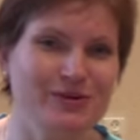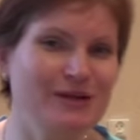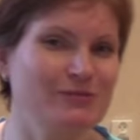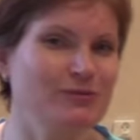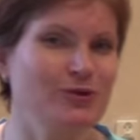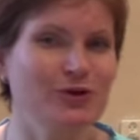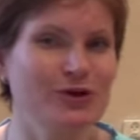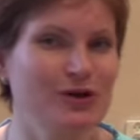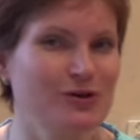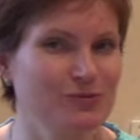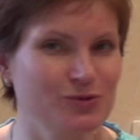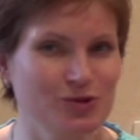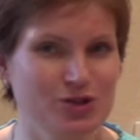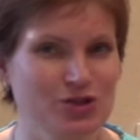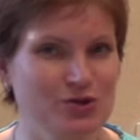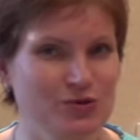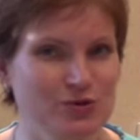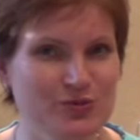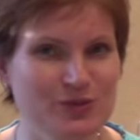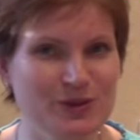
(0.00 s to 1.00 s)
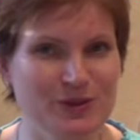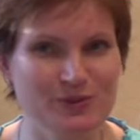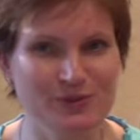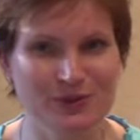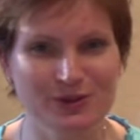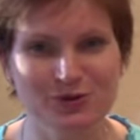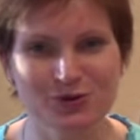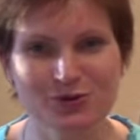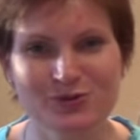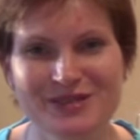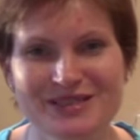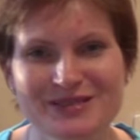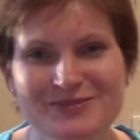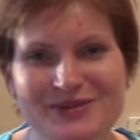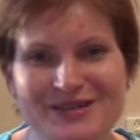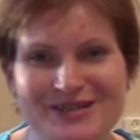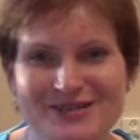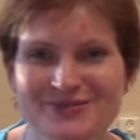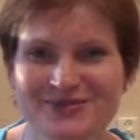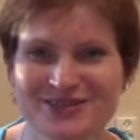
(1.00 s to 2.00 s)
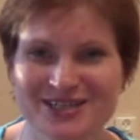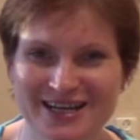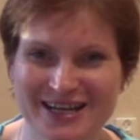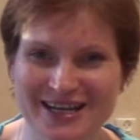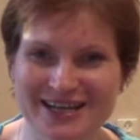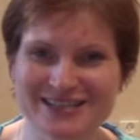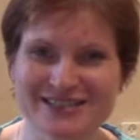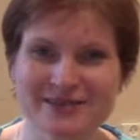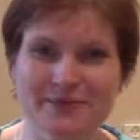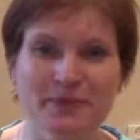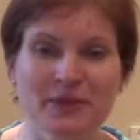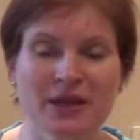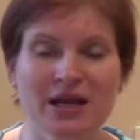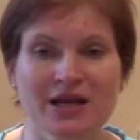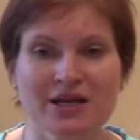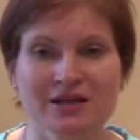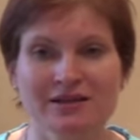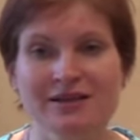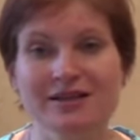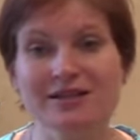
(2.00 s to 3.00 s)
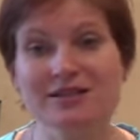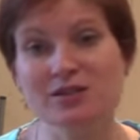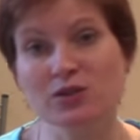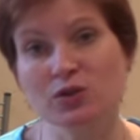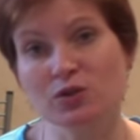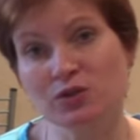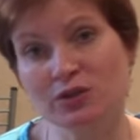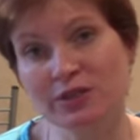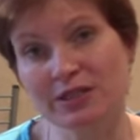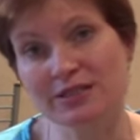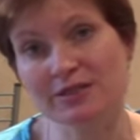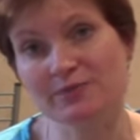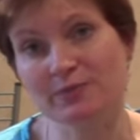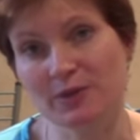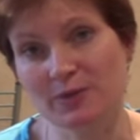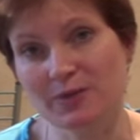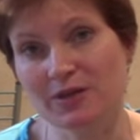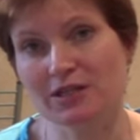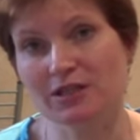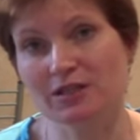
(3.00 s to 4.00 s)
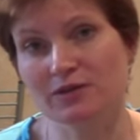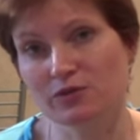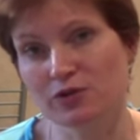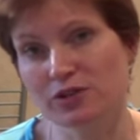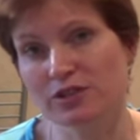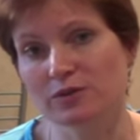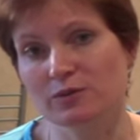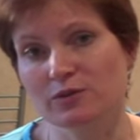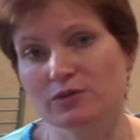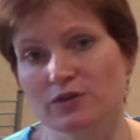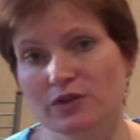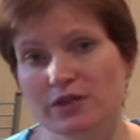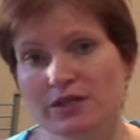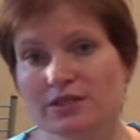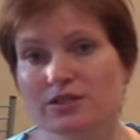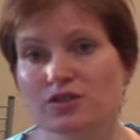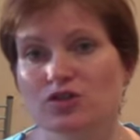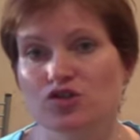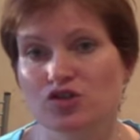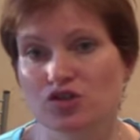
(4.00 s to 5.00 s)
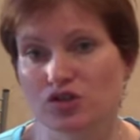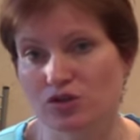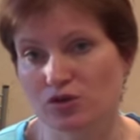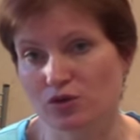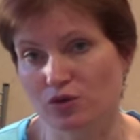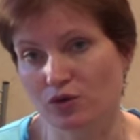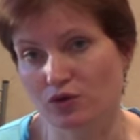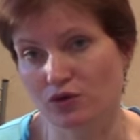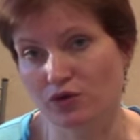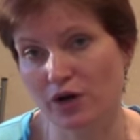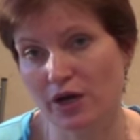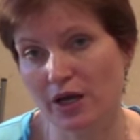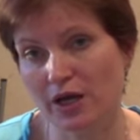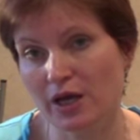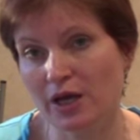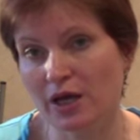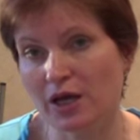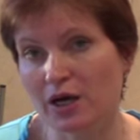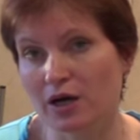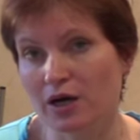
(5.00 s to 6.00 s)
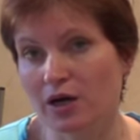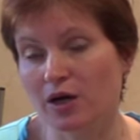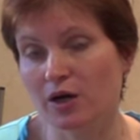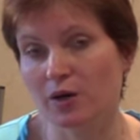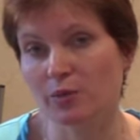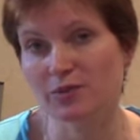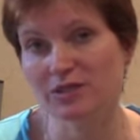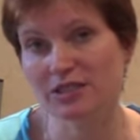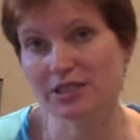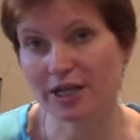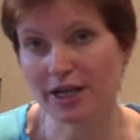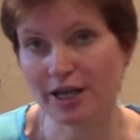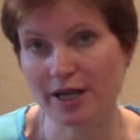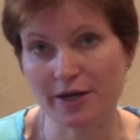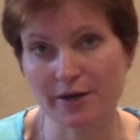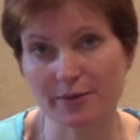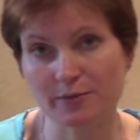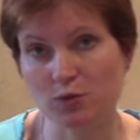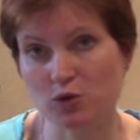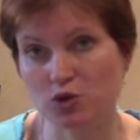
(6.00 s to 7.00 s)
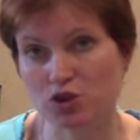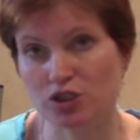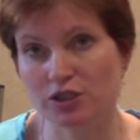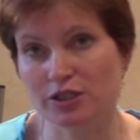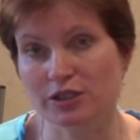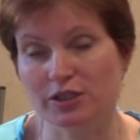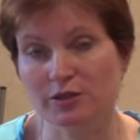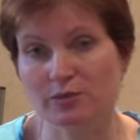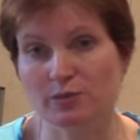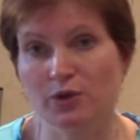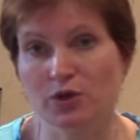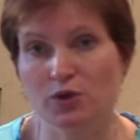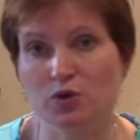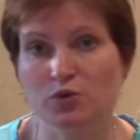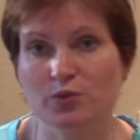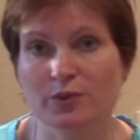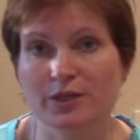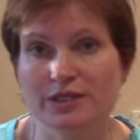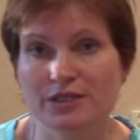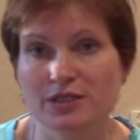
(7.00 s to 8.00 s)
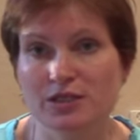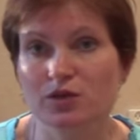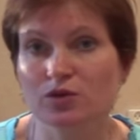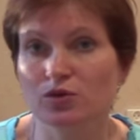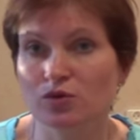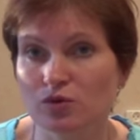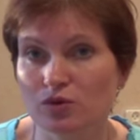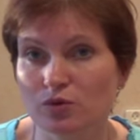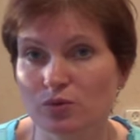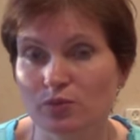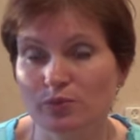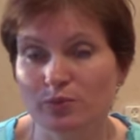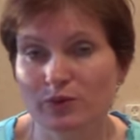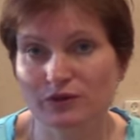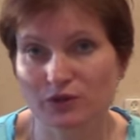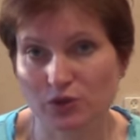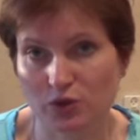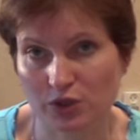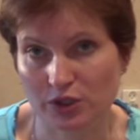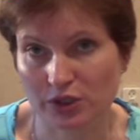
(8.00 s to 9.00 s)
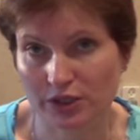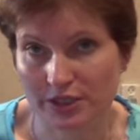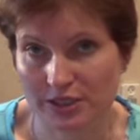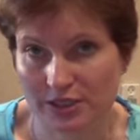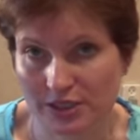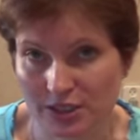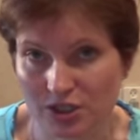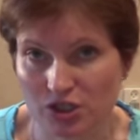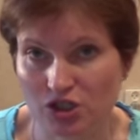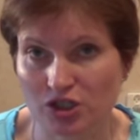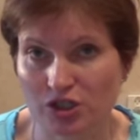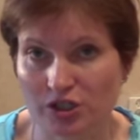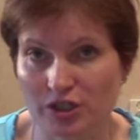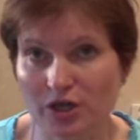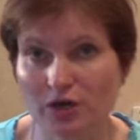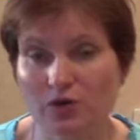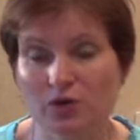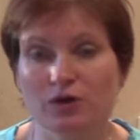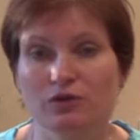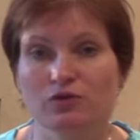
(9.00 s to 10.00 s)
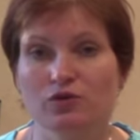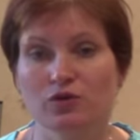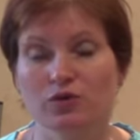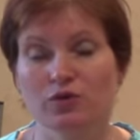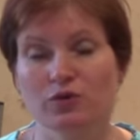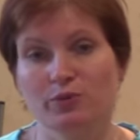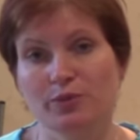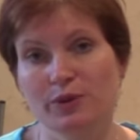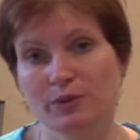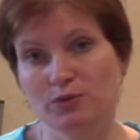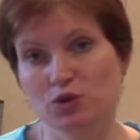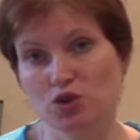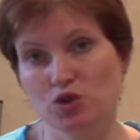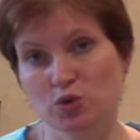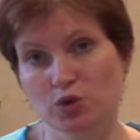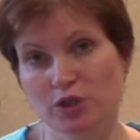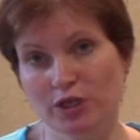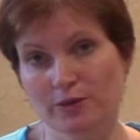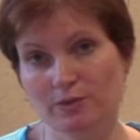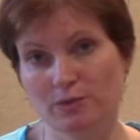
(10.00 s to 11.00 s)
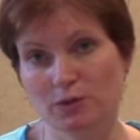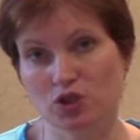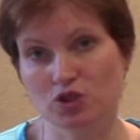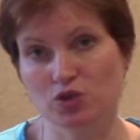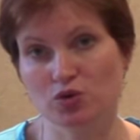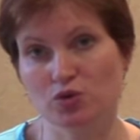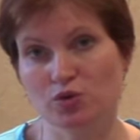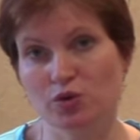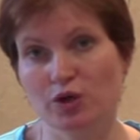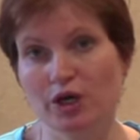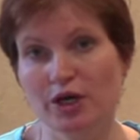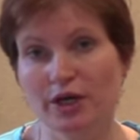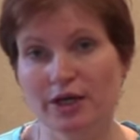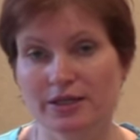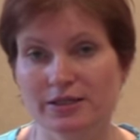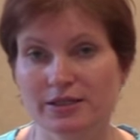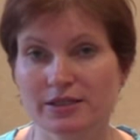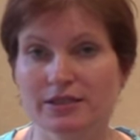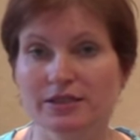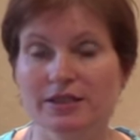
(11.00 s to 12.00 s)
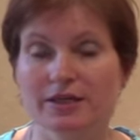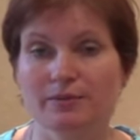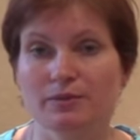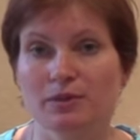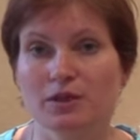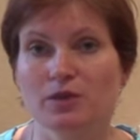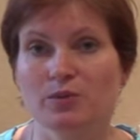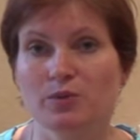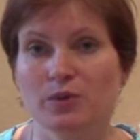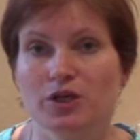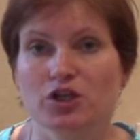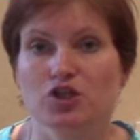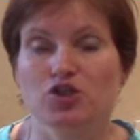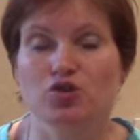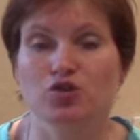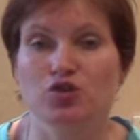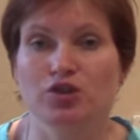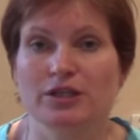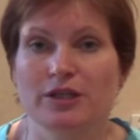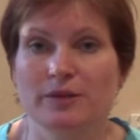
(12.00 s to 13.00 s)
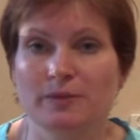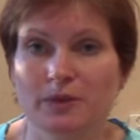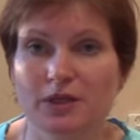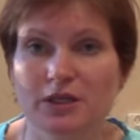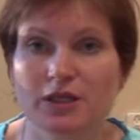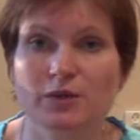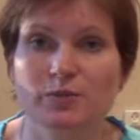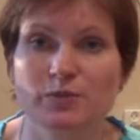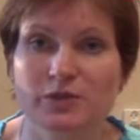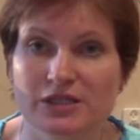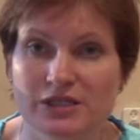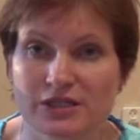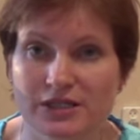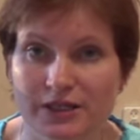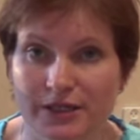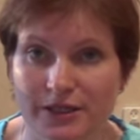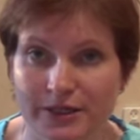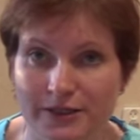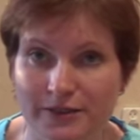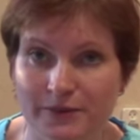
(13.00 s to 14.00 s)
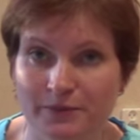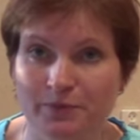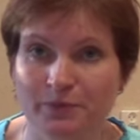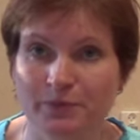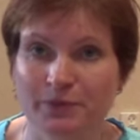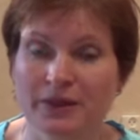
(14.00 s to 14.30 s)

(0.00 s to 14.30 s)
О многом можно успеть подумать, поразмышлять. Длится он у нас примерно 8-12 часов. А, быстрее может этот период пройти у повторно родящих, да, у кого промежуток между детками небольшой, там менее 5 лет.